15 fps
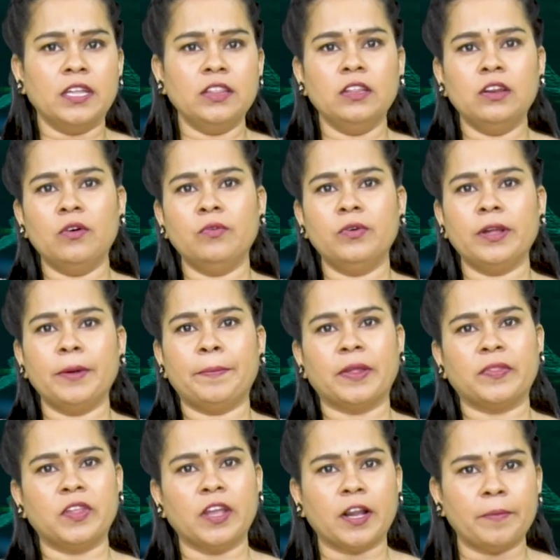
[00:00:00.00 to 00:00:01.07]
ఇందులో ఉండే
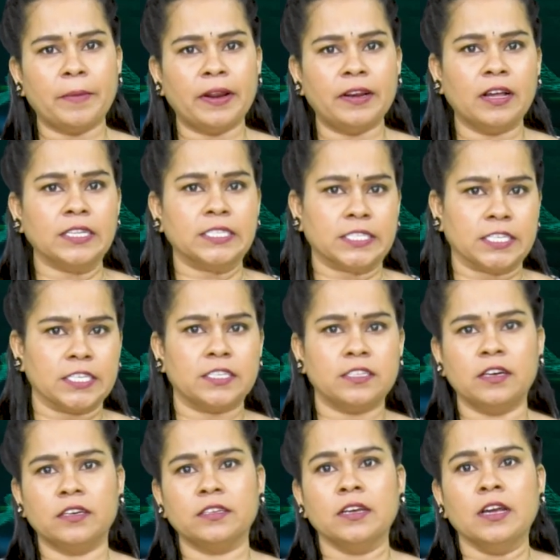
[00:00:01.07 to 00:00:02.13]
ప్రత్యేకమైన
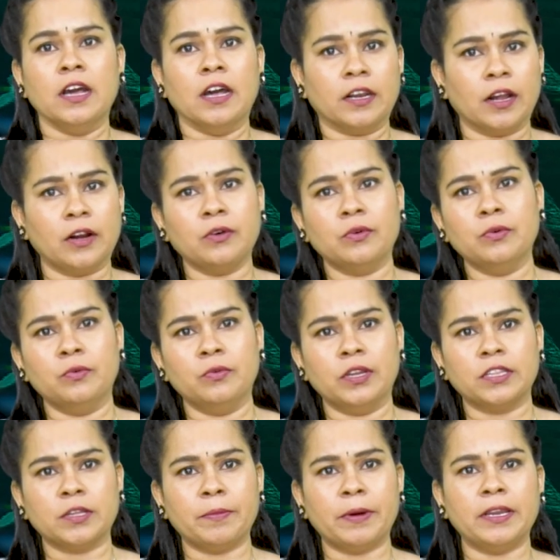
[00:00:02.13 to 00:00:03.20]
చెస్నట్ రంగు
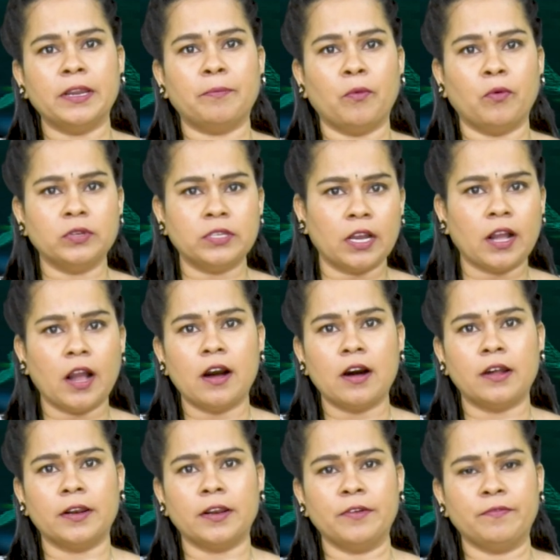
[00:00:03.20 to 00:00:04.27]
ఉన్నతమైన
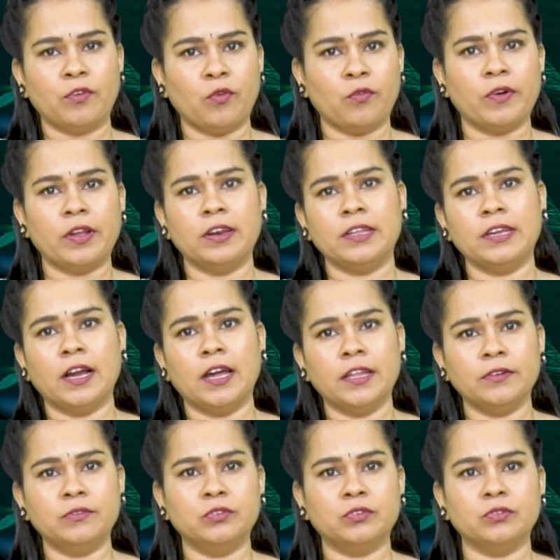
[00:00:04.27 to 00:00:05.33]
పోషకాహారని ప్రొఫైల్ని
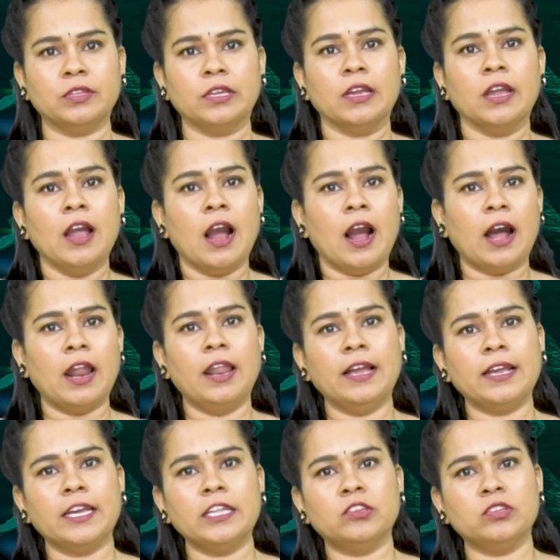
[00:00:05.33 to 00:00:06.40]
కలిగి ఉంటుంది
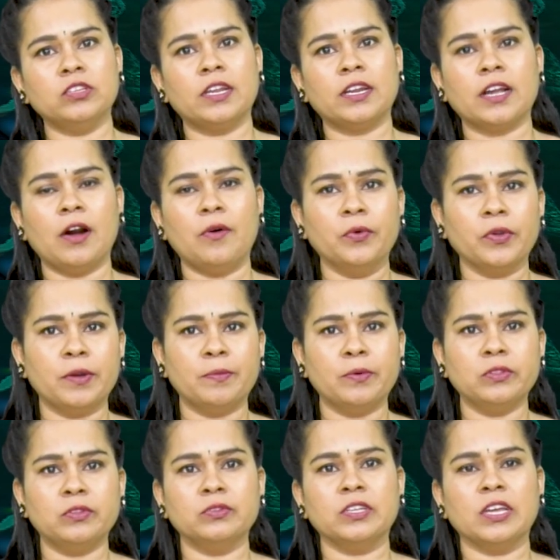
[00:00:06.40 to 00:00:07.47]
అలాగే తొందరగా
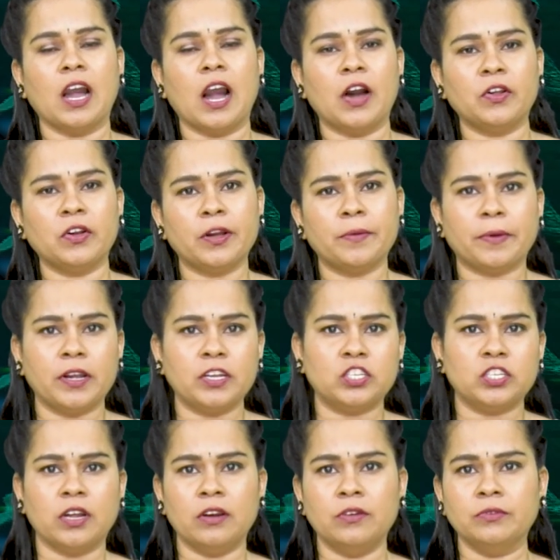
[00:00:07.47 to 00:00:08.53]
ఉడికిపోతుంది ఆరోగ్య
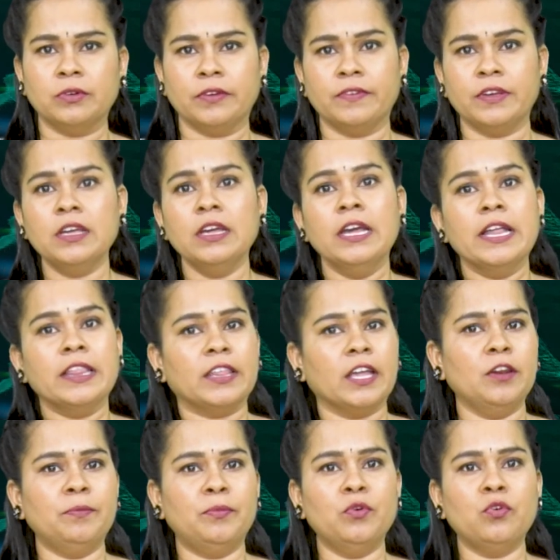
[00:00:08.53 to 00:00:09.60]
ప్రయోజనాలు ఇవి
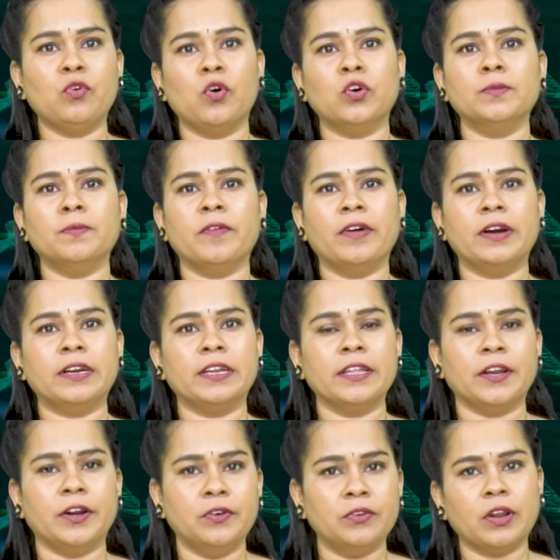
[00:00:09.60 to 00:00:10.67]
తెలుపు గోధుమ వంటి
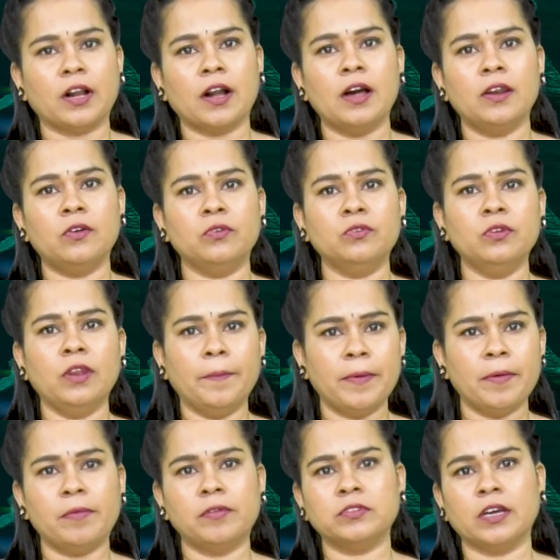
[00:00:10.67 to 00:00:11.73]
రెండు రకాల్లోనూ
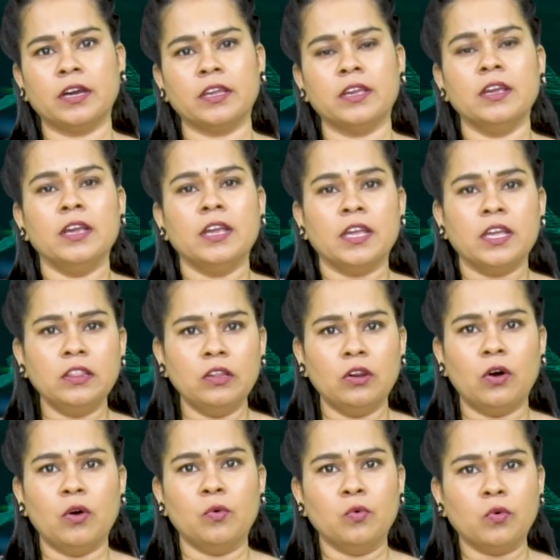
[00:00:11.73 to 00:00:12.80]
లభ్యమవుతాయి
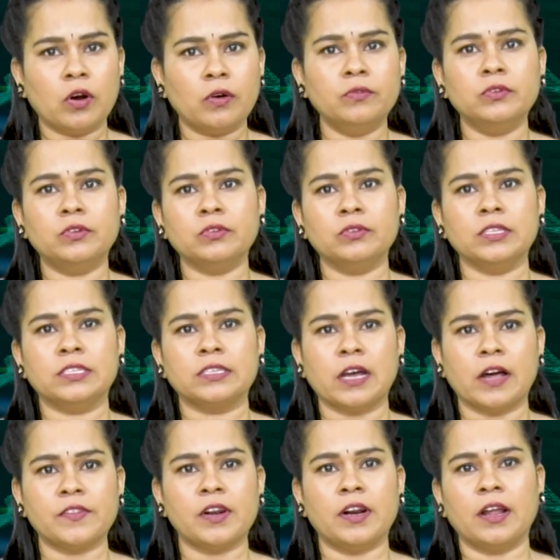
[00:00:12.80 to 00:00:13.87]
ఇందులో ఊక ఉంటుంది
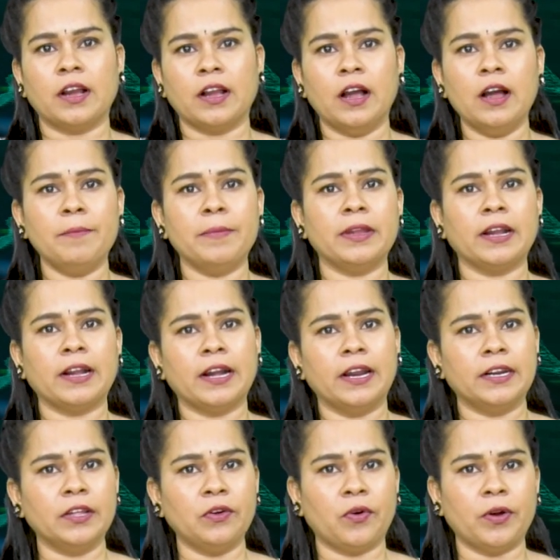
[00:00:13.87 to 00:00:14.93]
సాధారణంగా బియ్యం
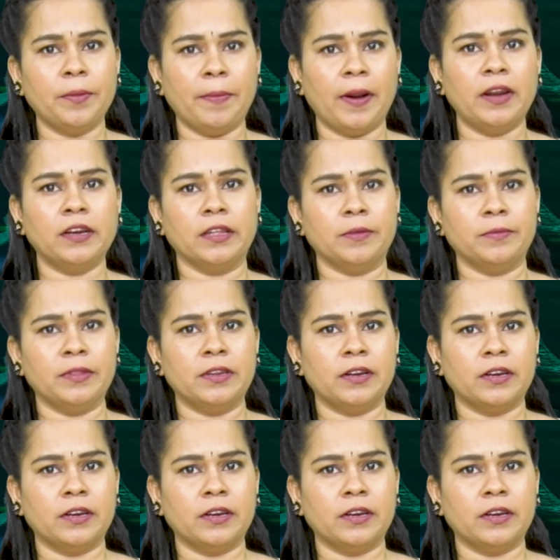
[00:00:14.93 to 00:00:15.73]
కంటే ఒకటి పాయింట్ ఎనిమిది